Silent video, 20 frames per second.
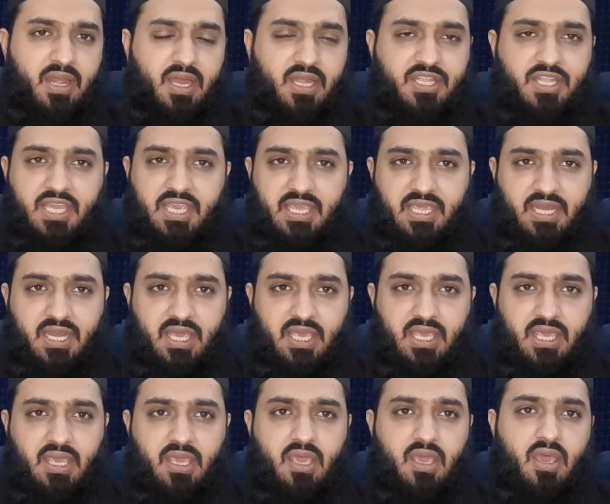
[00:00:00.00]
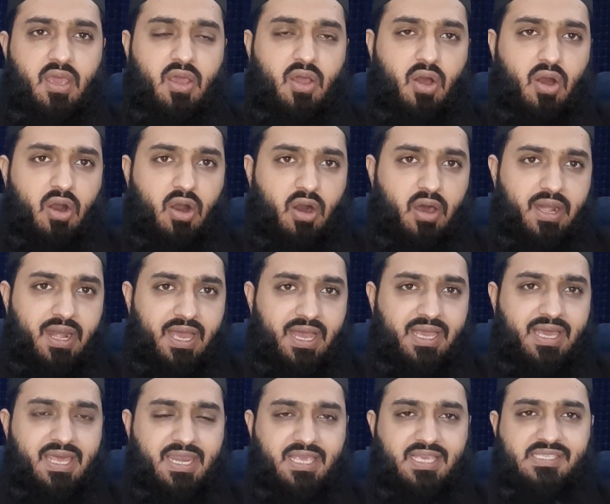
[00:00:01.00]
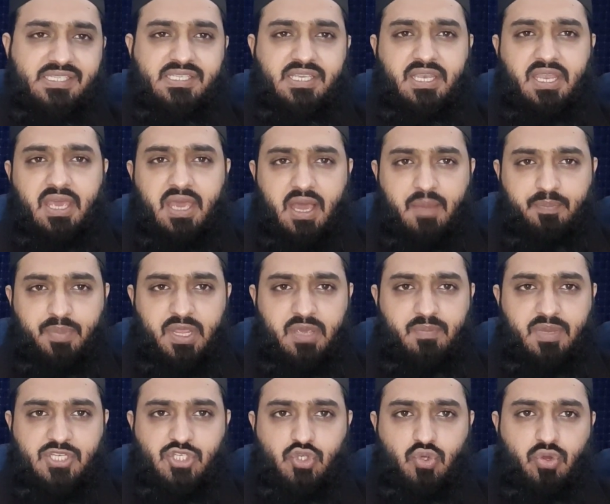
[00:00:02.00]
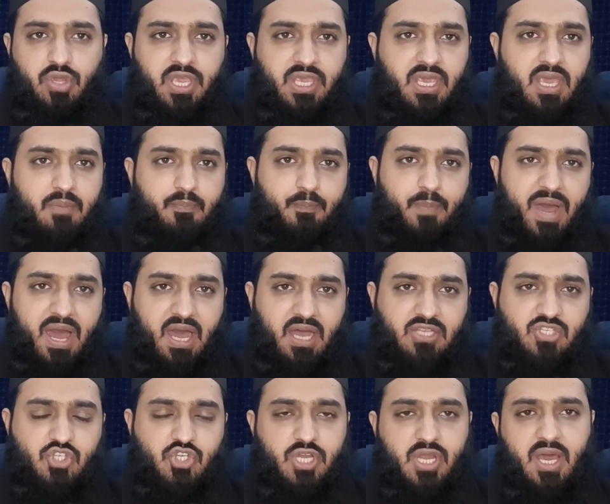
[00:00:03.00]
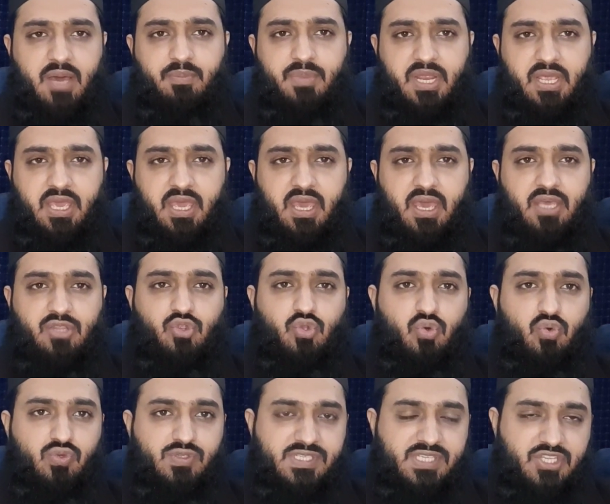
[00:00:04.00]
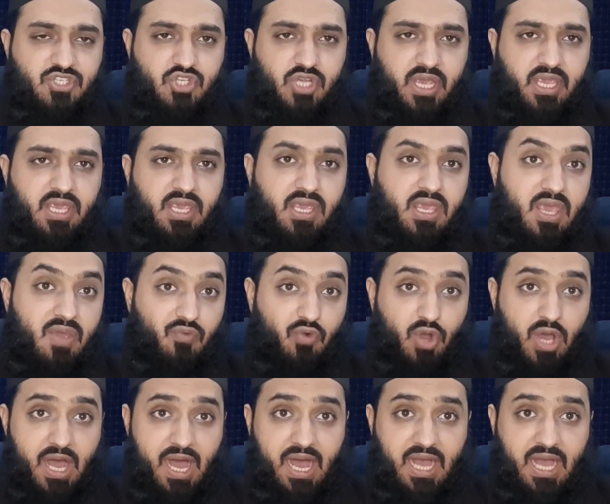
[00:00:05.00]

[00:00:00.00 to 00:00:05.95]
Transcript: माना ठीक नहीं और अगर किसी ने अपनी बच्चियों के ये पांच नाम रखे हैं तो उससे चाहिए कि वो